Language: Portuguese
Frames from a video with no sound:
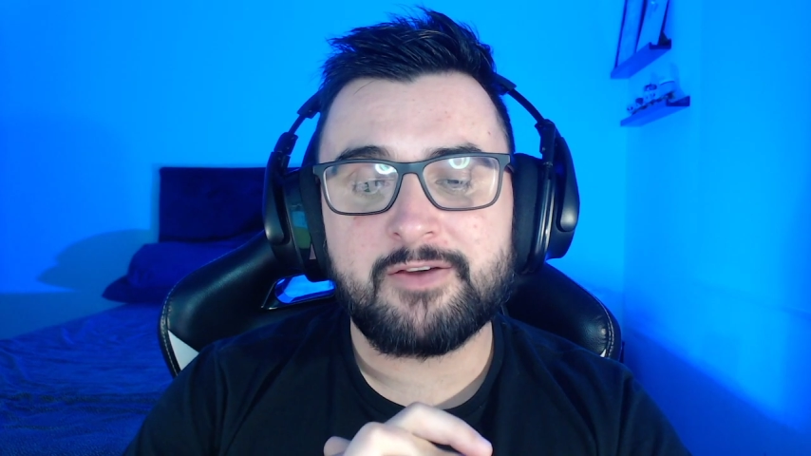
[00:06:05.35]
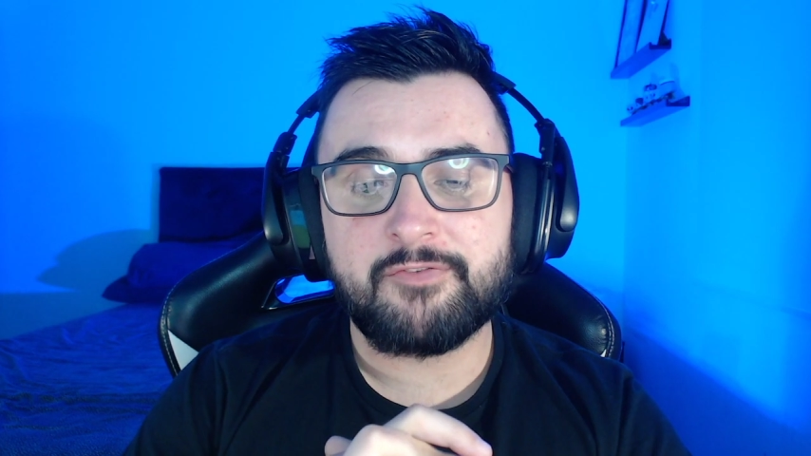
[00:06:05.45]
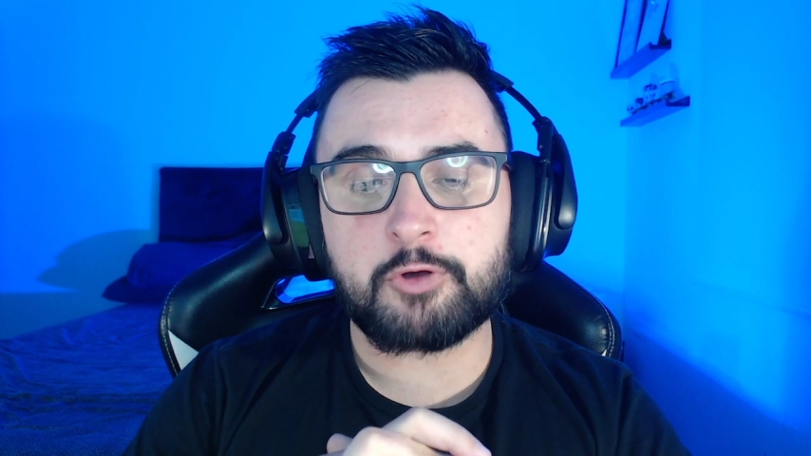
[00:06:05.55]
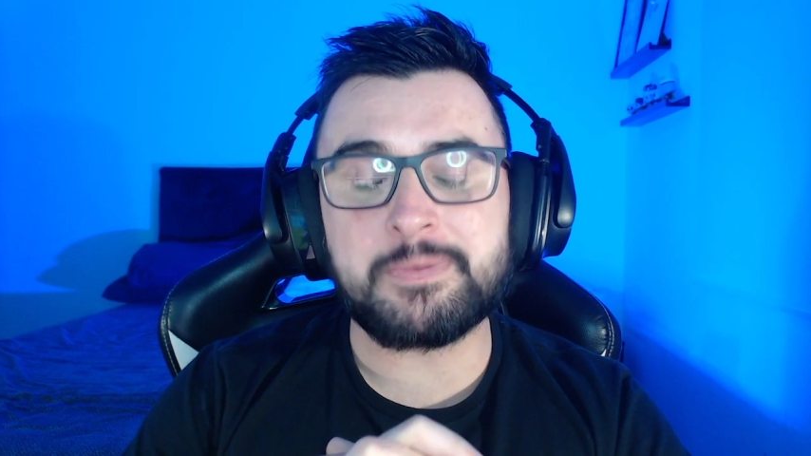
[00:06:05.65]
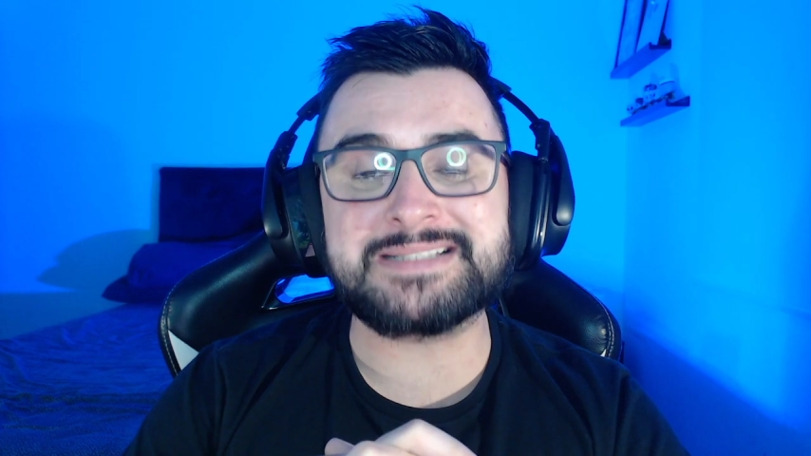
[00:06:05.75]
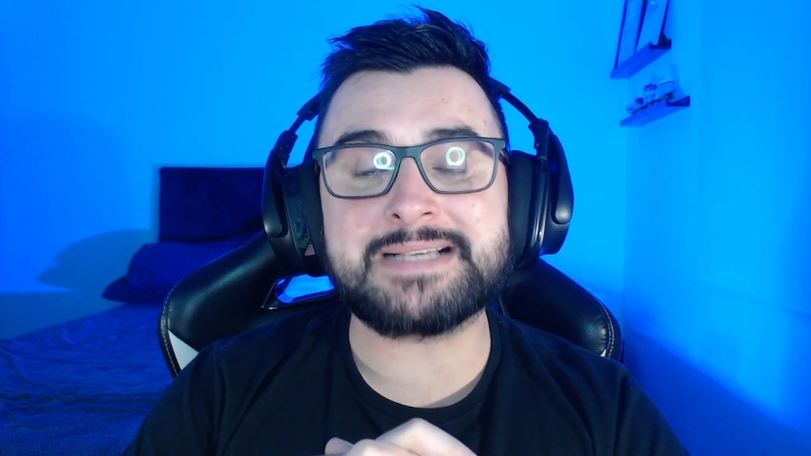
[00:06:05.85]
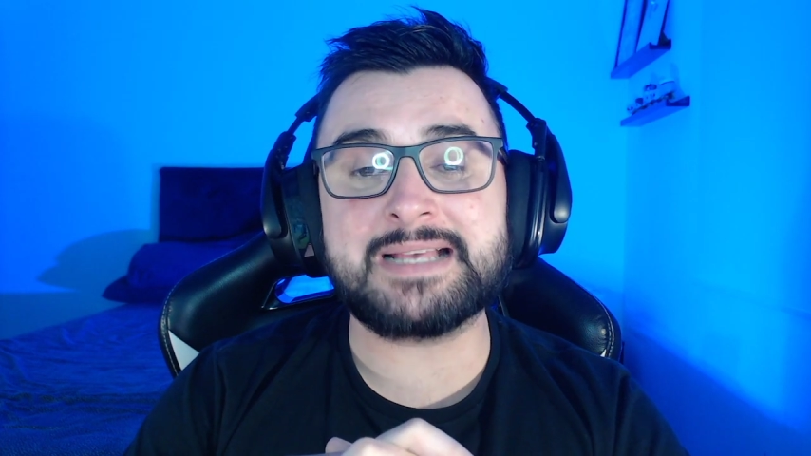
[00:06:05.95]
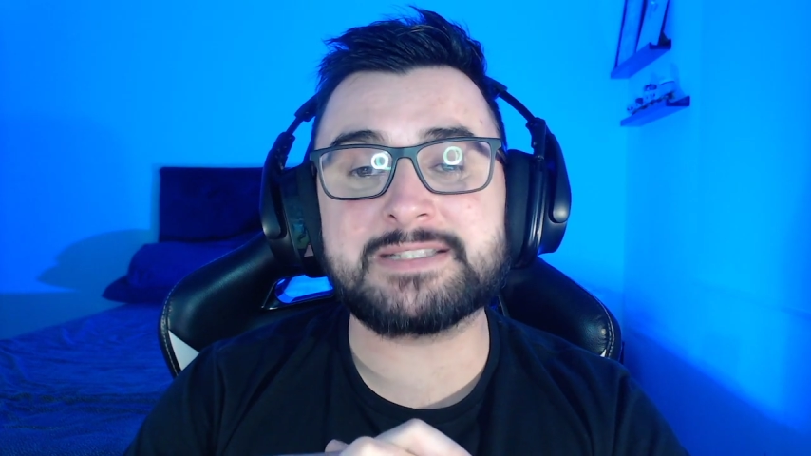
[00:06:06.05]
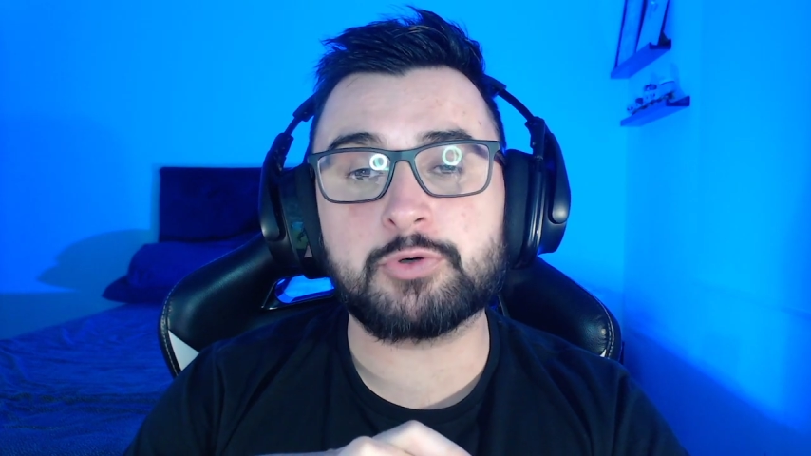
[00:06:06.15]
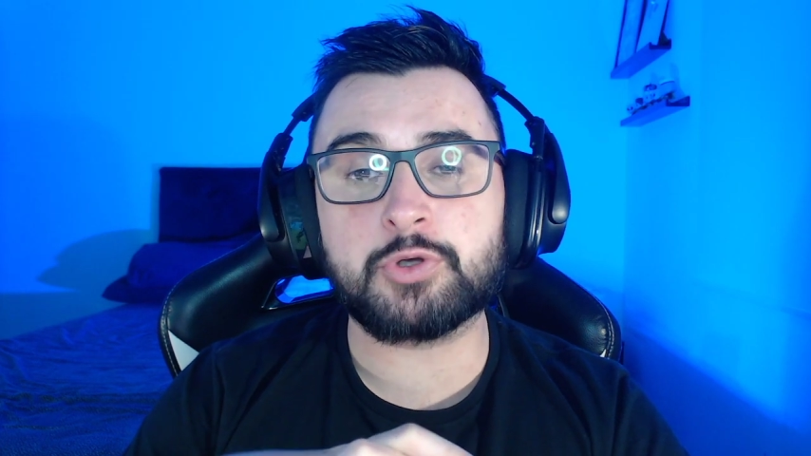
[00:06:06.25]
Foi com uma
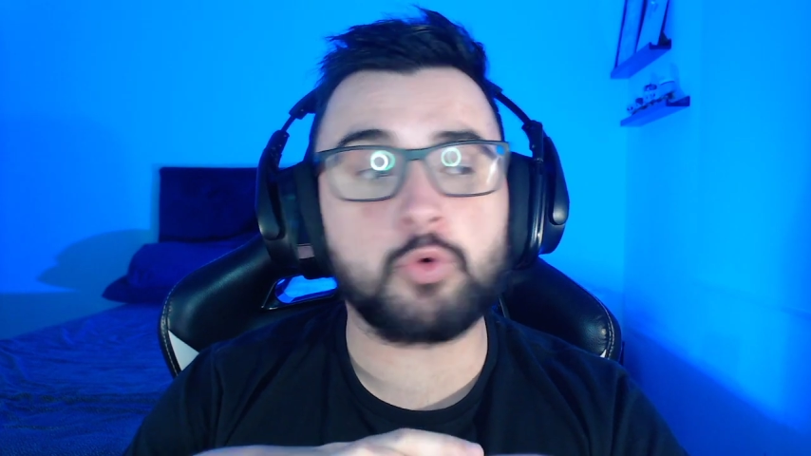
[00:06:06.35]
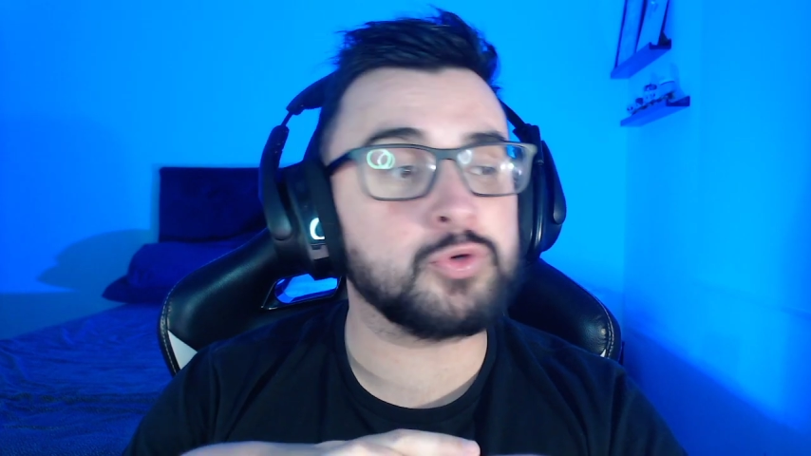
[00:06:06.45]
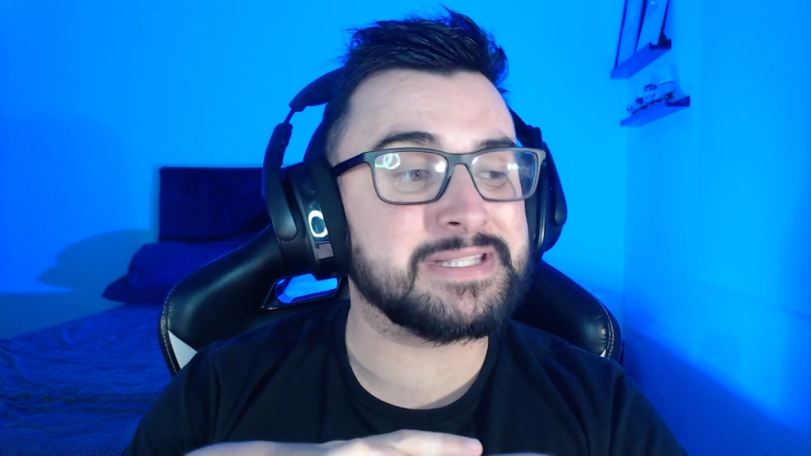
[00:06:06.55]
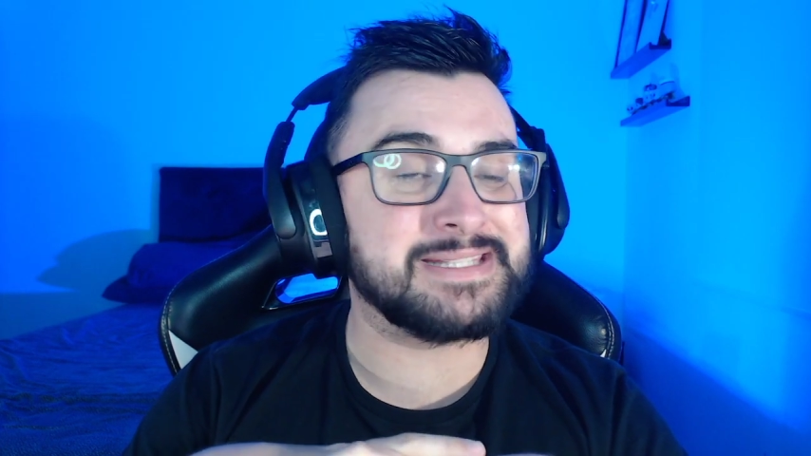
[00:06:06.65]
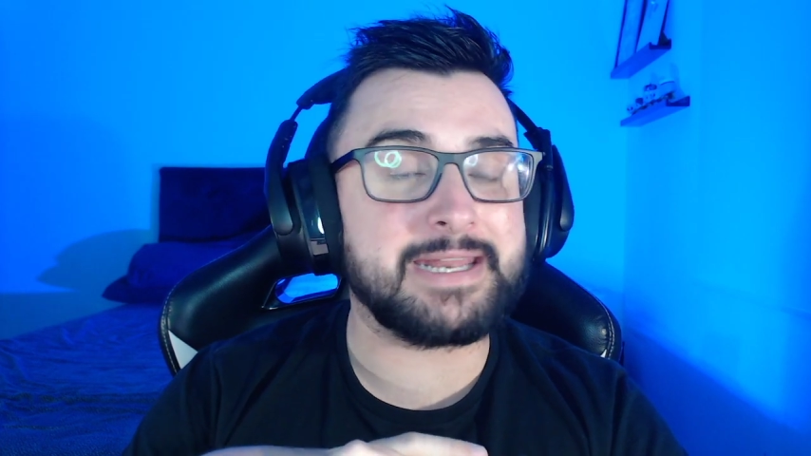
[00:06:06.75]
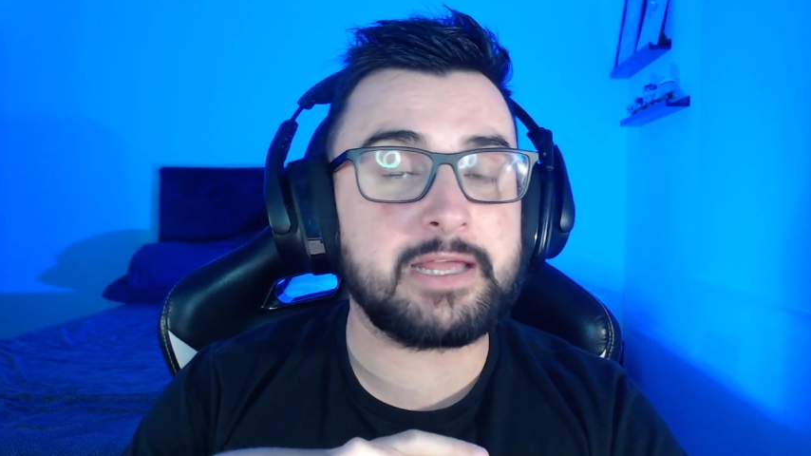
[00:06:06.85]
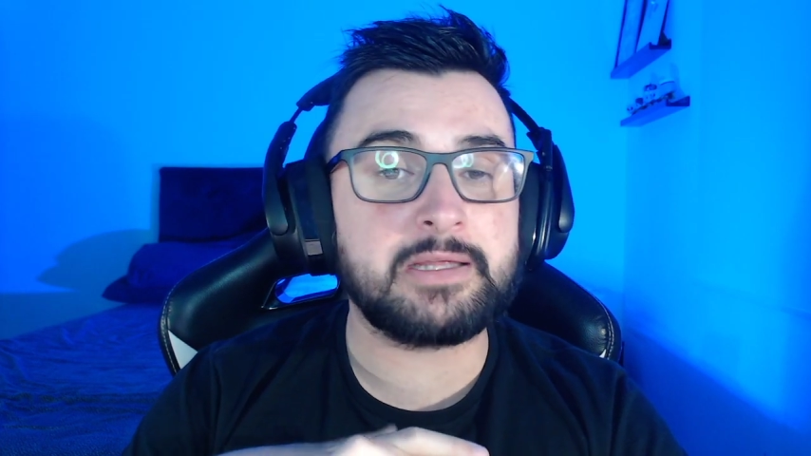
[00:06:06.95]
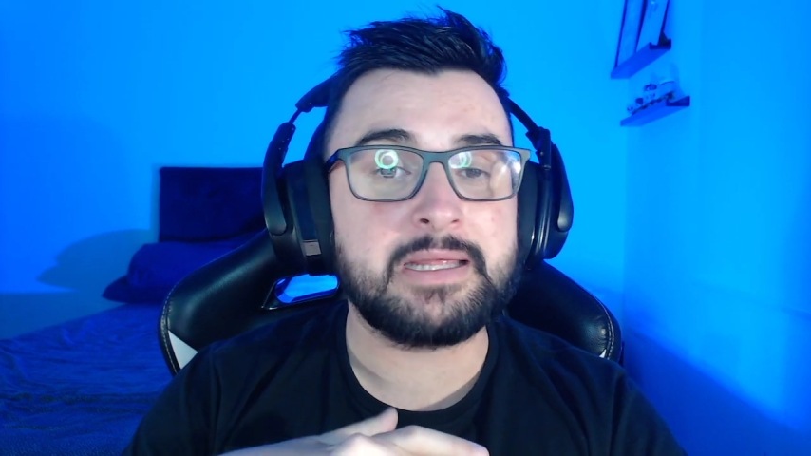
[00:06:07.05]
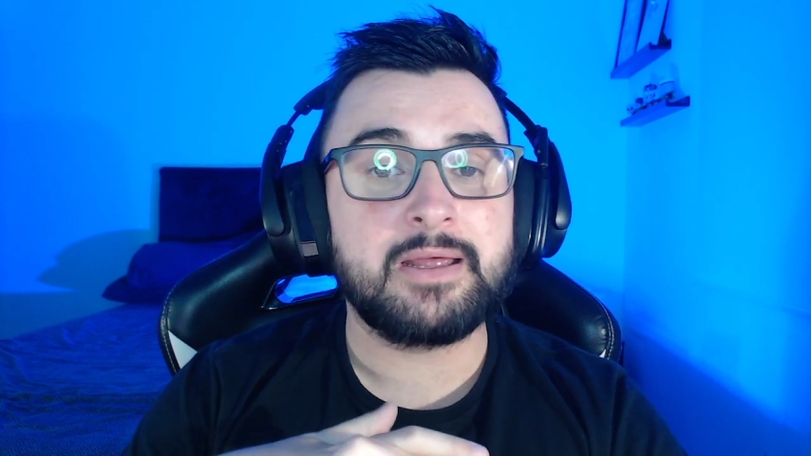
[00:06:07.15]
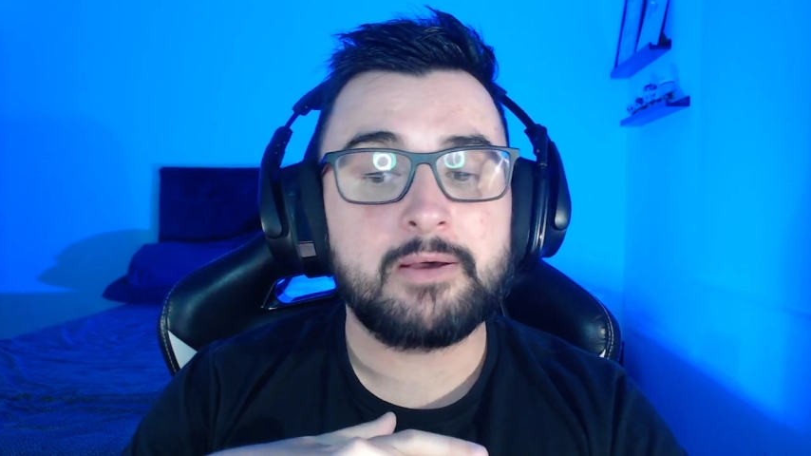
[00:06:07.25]
escalação que eu considerei,